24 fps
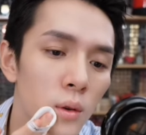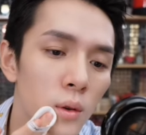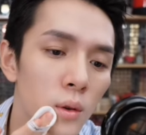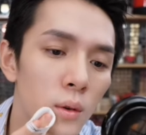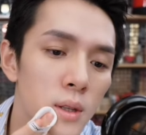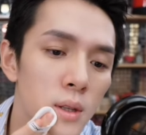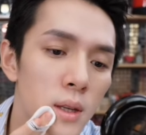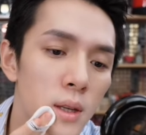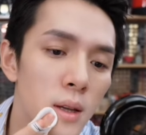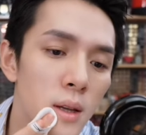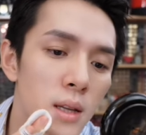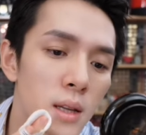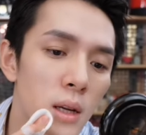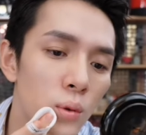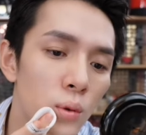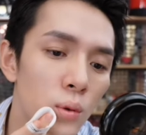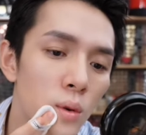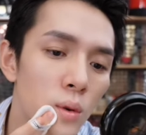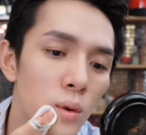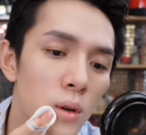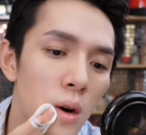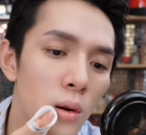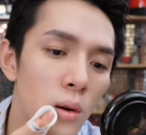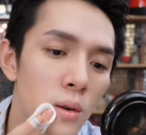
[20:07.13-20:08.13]
首先，在
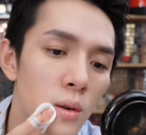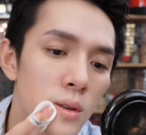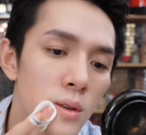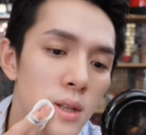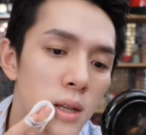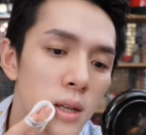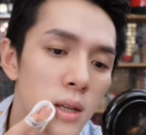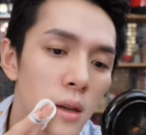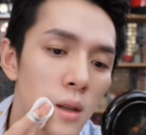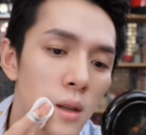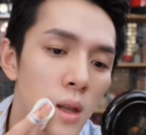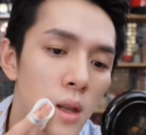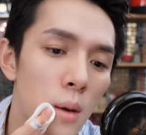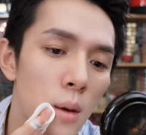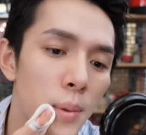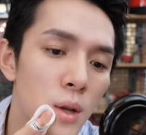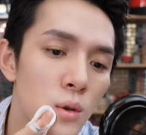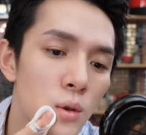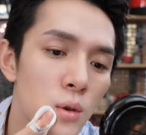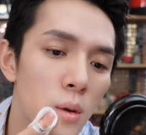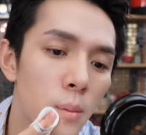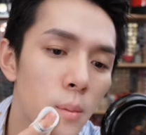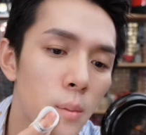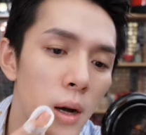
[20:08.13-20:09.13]
涂口红之前，一定要把
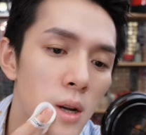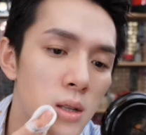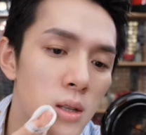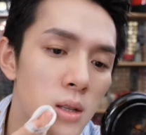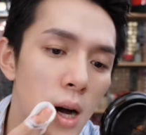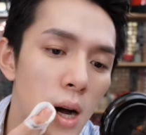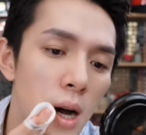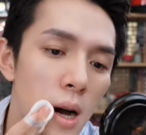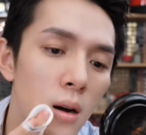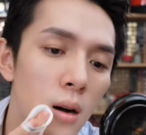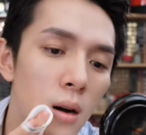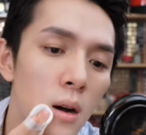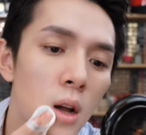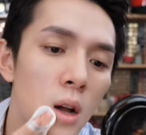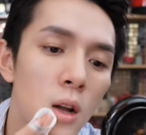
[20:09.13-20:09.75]
嘴巴上